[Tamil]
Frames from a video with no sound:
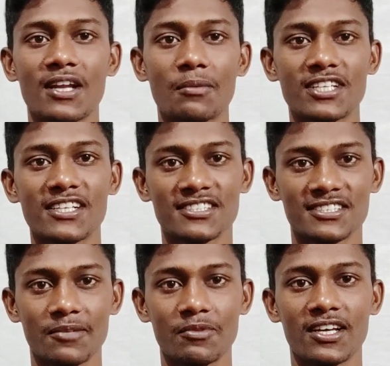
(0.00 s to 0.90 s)
நம்ம சேனல்
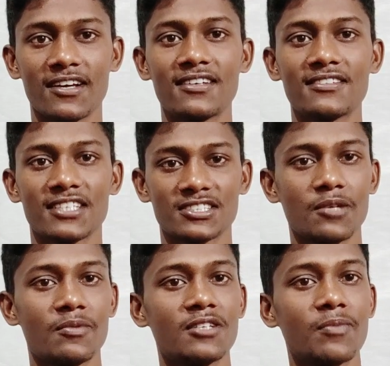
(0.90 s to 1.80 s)
சப்ஸ்கிரைப் பண்ணிக்கோங்க
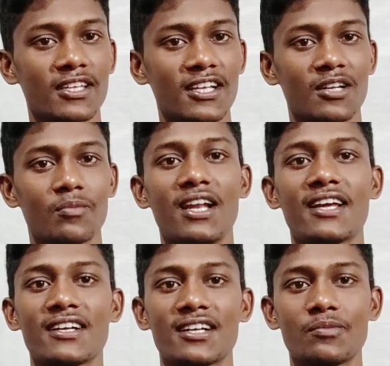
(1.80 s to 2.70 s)
சப்ஸ்கிரைப் பண்ணிட்டு பார்த்தால ஒரு
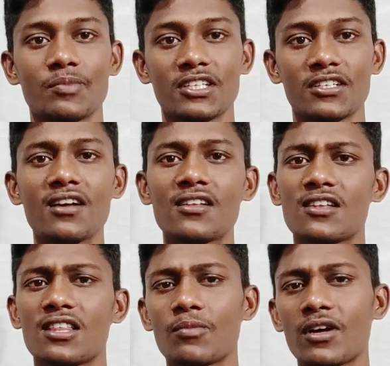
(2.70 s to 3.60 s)
பெல்லைக்கான் கிளிக் பண்ணிக்கிட்டோன்னா
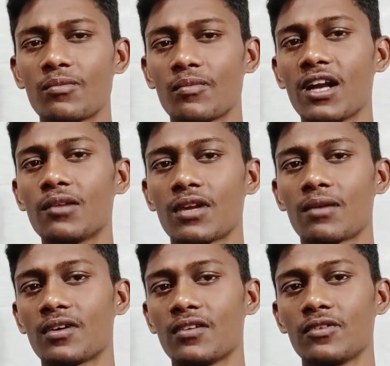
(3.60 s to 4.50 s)
இந்த மாதிரி மேலும்
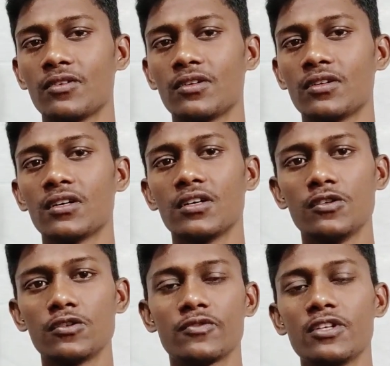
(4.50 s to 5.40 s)
நம்ம
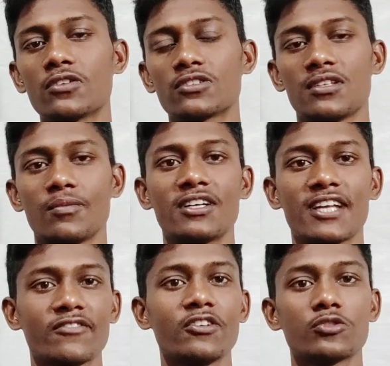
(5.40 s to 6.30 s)
நியூஸ் வீடியோஸ் இந்த மாதிரி
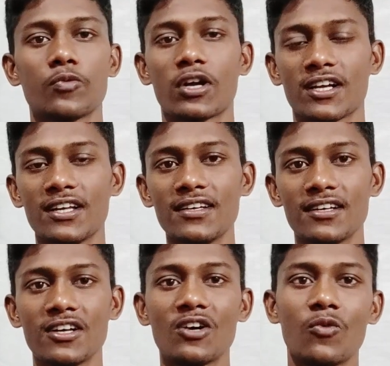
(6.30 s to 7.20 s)
டெக் வீடியோஸ் போடக்கல
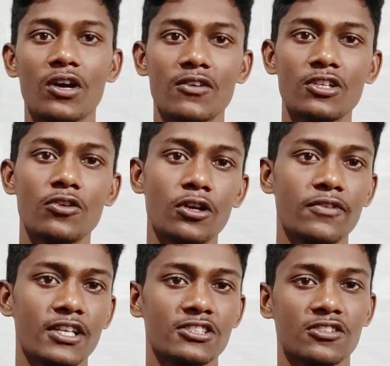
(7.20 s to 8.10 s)
உங்களுக்கு வந்து
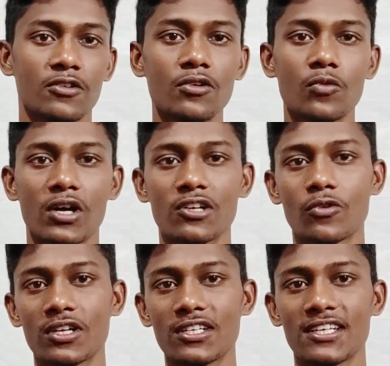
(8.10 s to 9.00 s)
நோட்டிஃபிகேஷன் வரும் உடனே
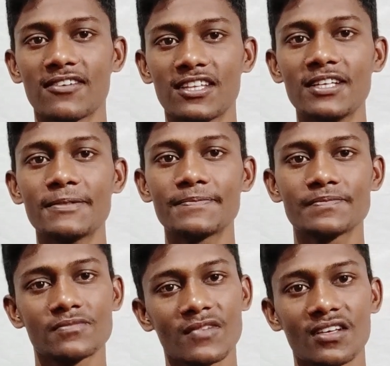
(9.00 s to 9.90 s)
கூட நீங்கள் வந்து
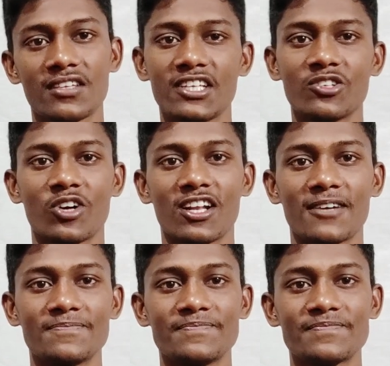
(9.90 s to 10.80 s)
தெரிந்து
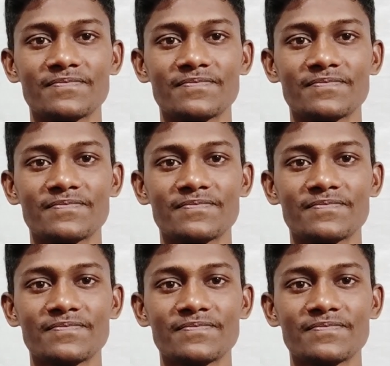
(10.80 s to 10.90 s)
கொள்ளலாம்